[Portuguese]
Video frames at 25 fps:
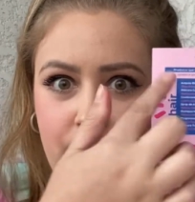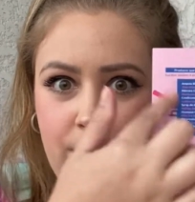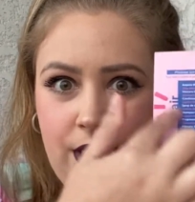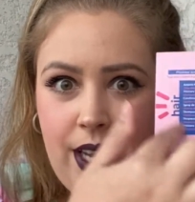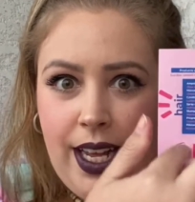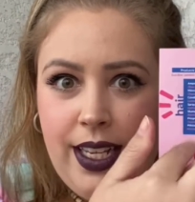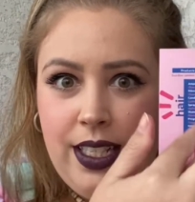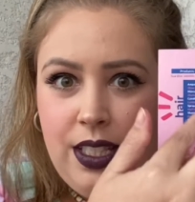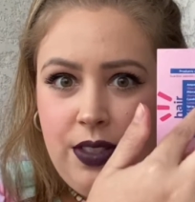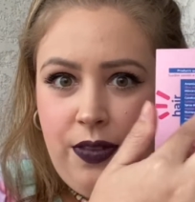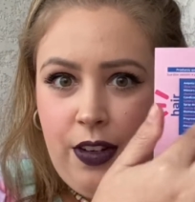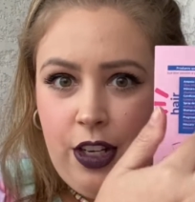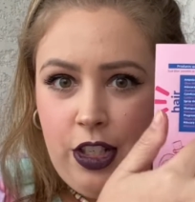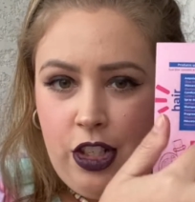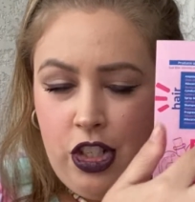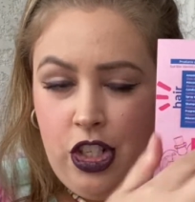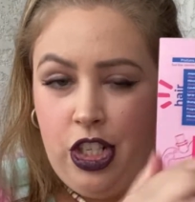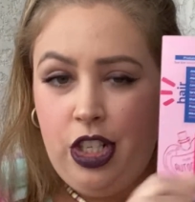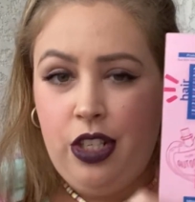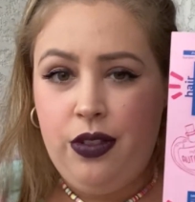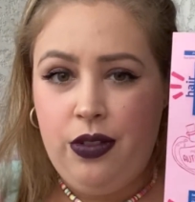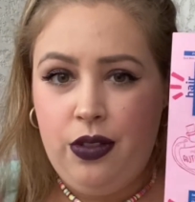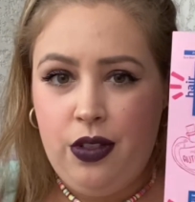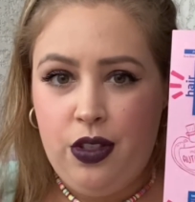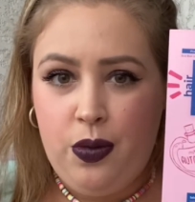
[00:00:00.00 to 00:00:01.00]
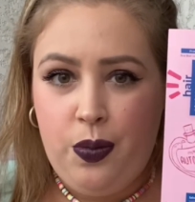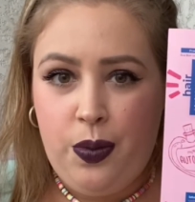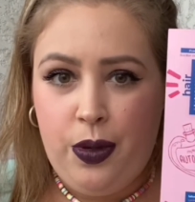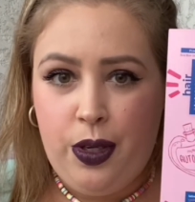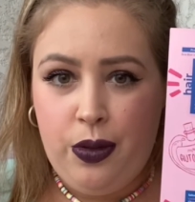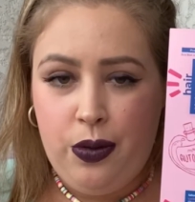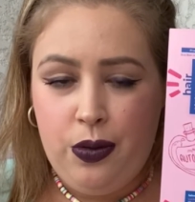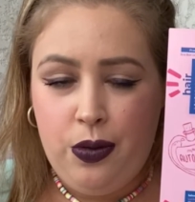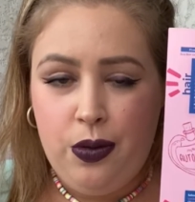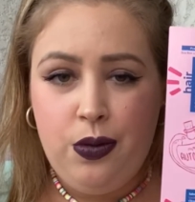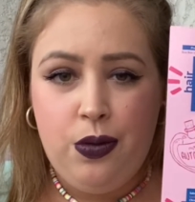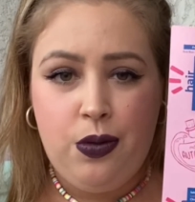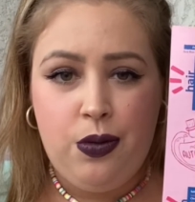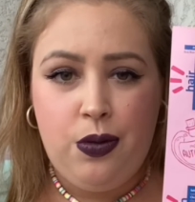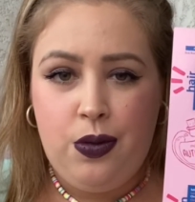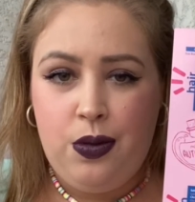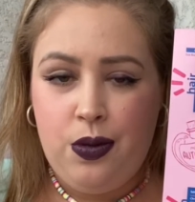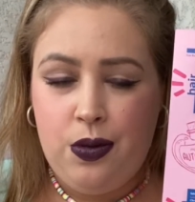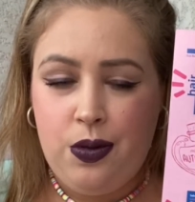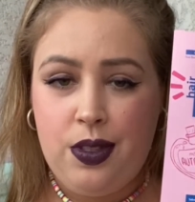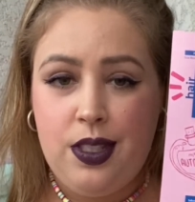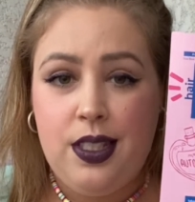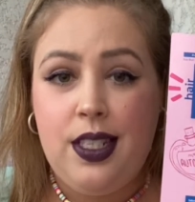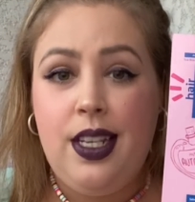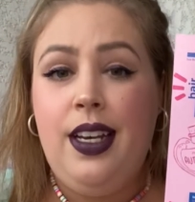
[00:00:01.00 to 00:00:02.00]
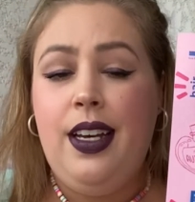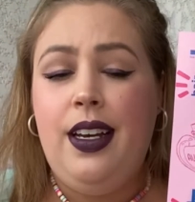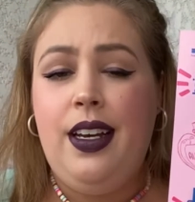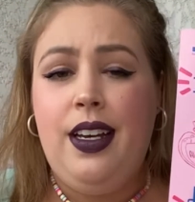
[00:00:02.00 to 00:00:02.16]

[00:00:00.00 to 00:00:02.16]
as fotinhos dos produtos,